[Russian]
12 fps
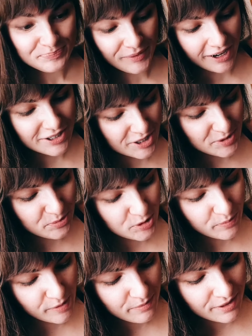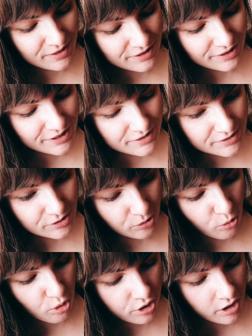Так, сейчас будет момент X.
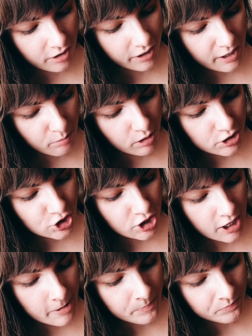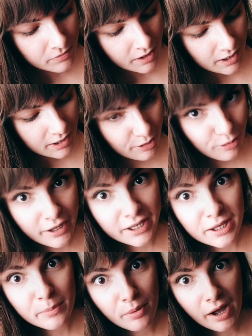Ох, какая большая
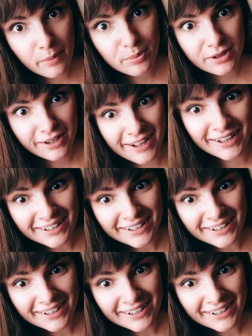люля-кебабина.